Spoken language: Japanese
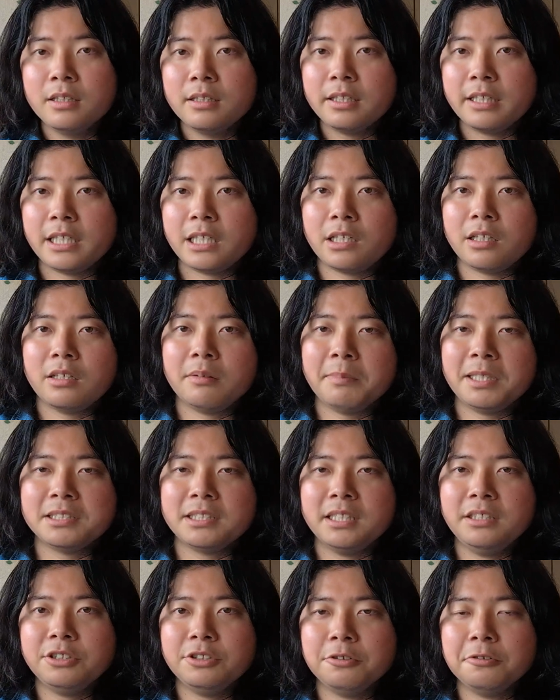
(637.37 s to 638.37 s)
えー、まあ
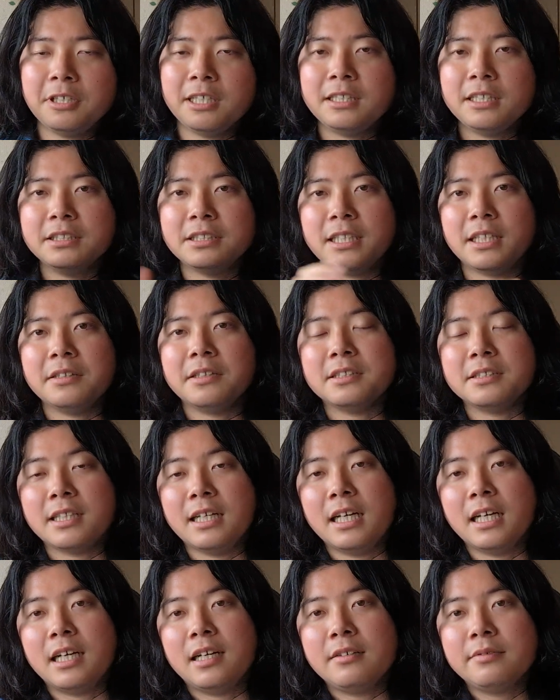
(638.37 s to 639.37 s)
前兆の話なんです
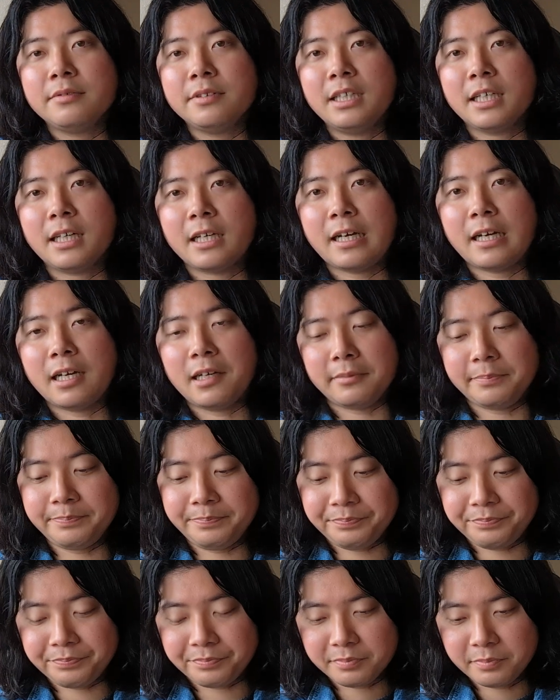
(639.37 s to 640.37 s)
が、だから、
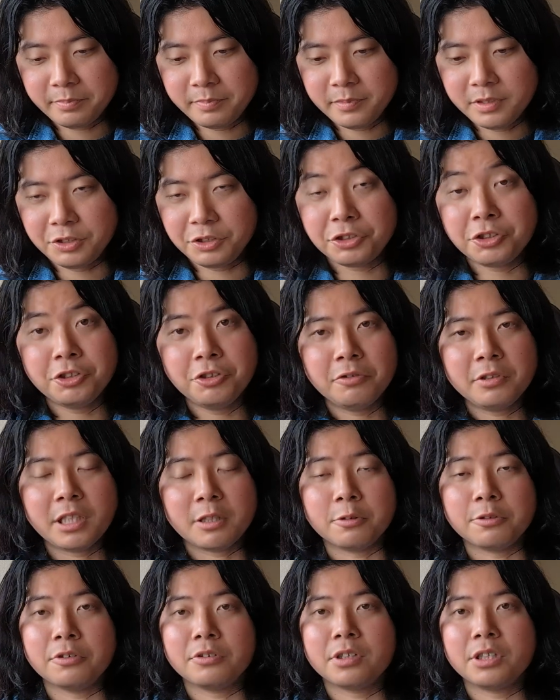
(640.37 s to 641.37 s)
重要
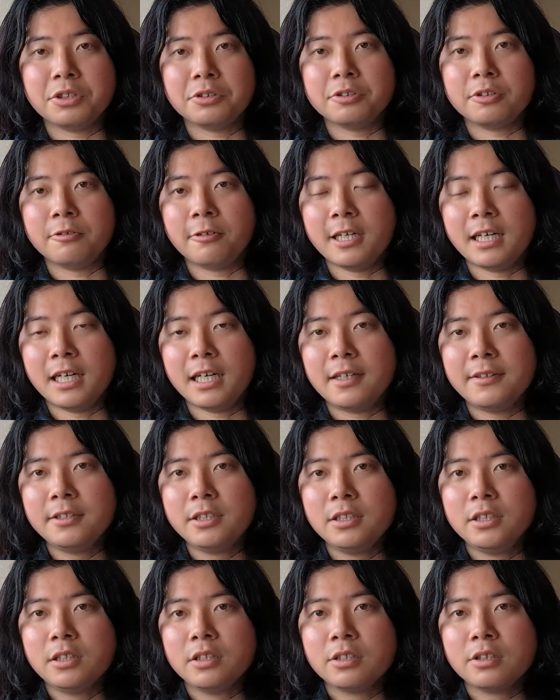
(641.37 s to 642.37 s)
なことっていうのは、
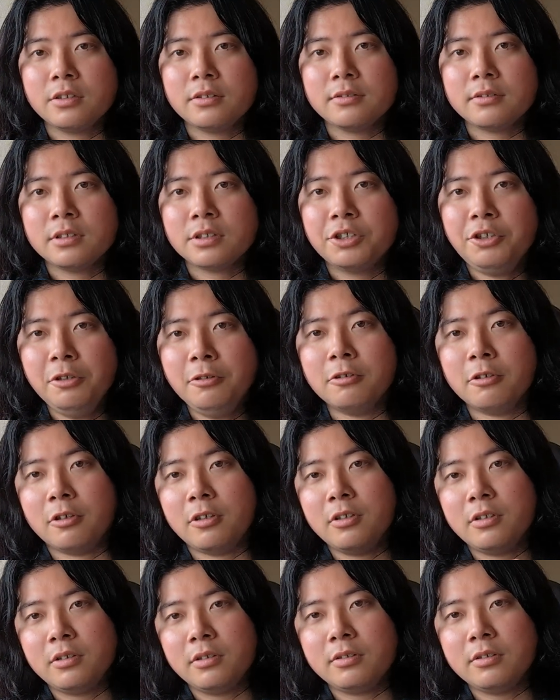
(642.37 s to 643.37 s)
今
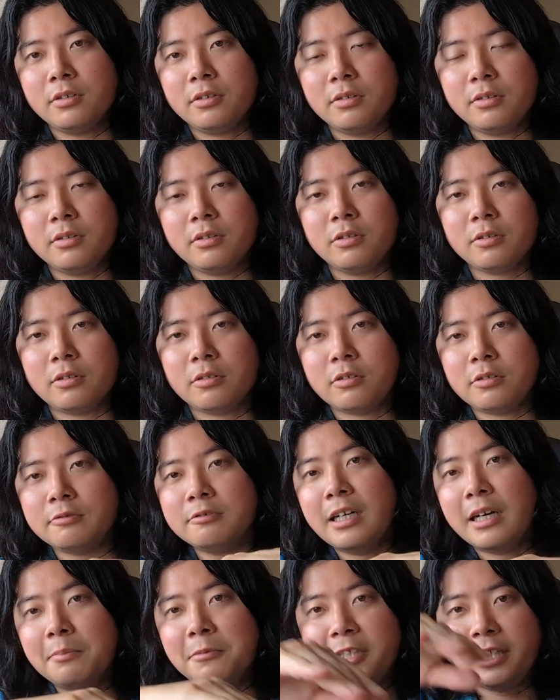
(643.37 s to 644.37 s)
日、
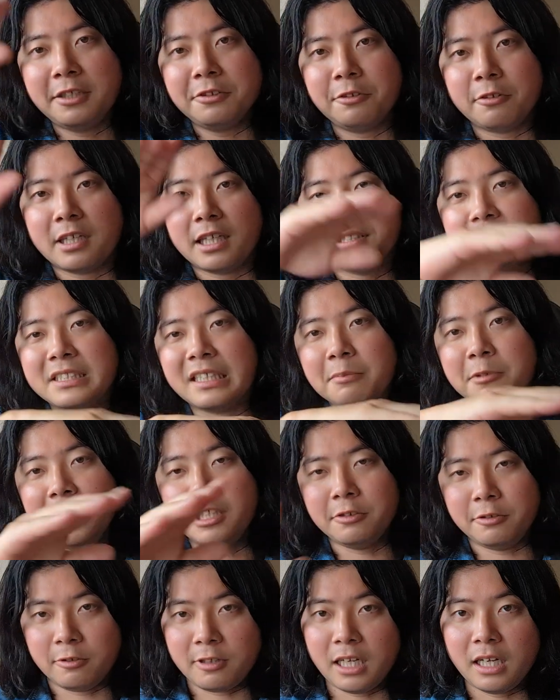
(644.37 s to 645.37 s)
上振れるのか、下振
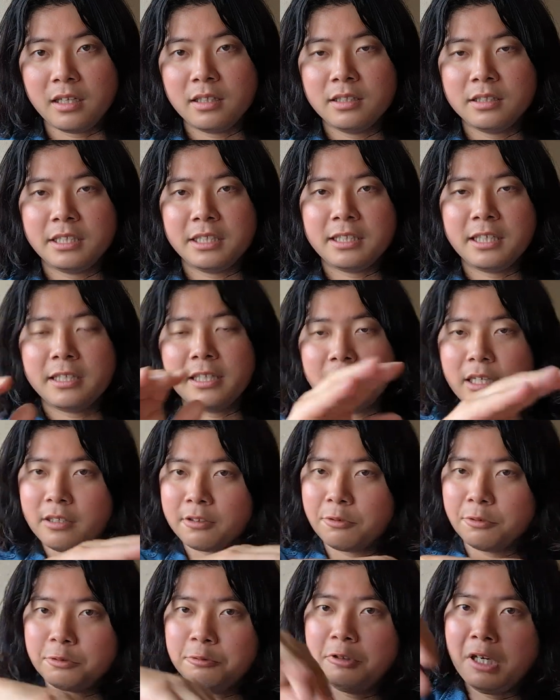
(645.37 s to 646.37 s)
れるのか。で、た
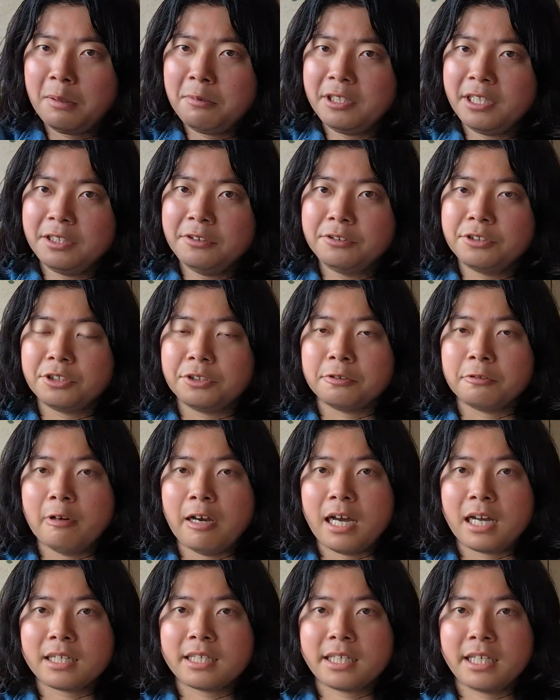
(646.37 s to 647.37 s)
だ、この上振れるっていうの
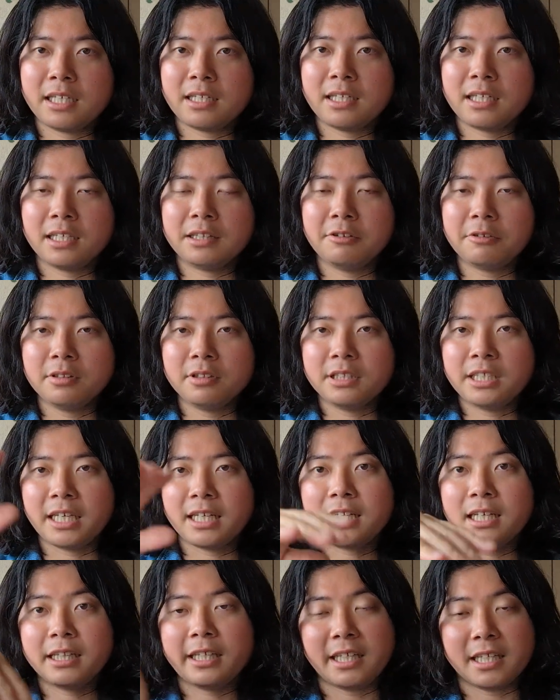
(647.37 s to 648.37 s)
は、結果、
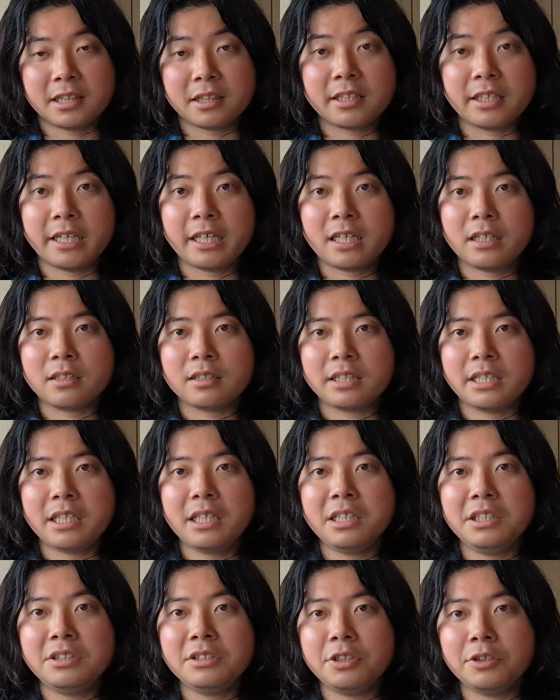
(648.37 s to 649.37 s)
結果であって、
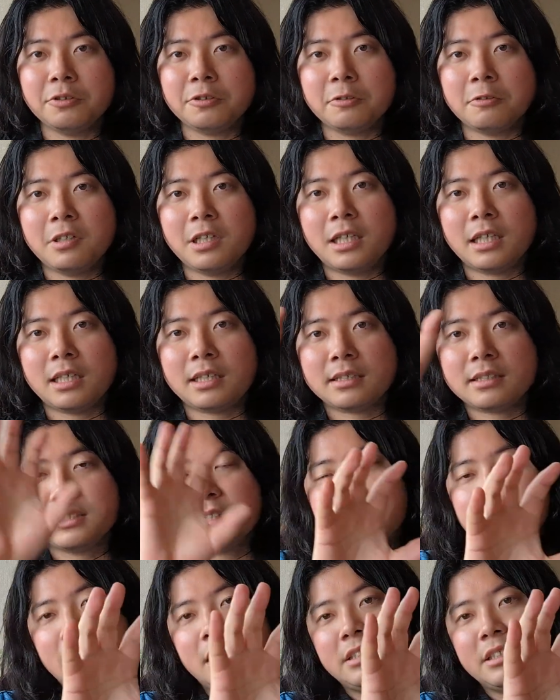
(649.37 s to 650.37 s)
原因っていうのは、
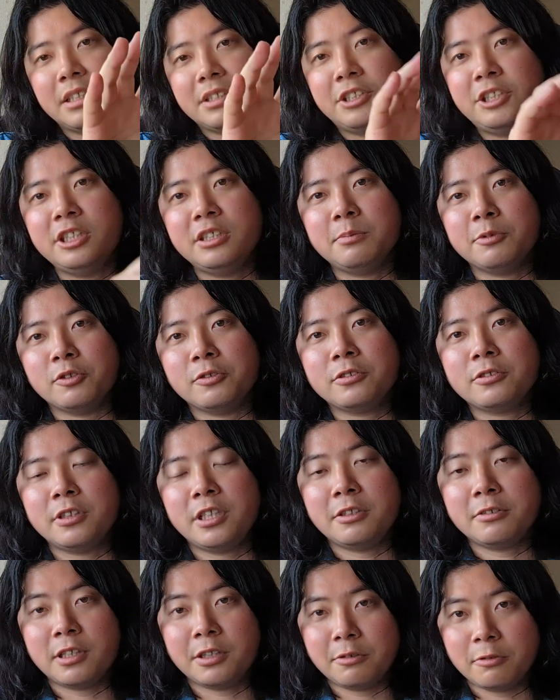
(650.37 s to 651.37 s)
しっかりしたチームを作
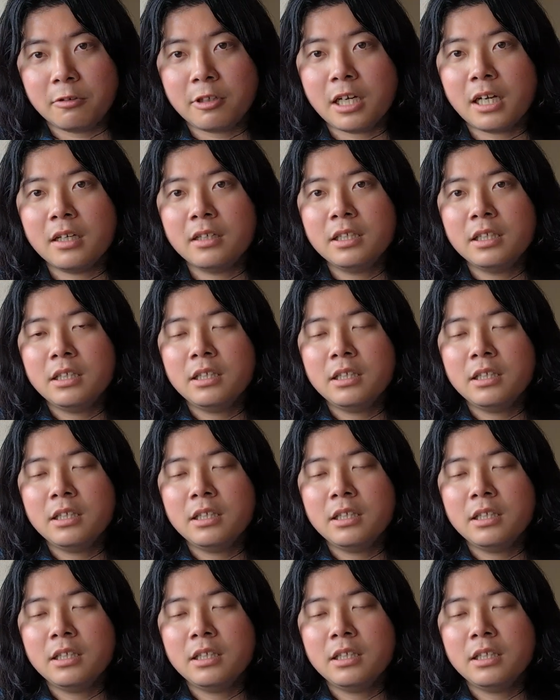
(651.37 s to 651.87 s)
れるかどうか。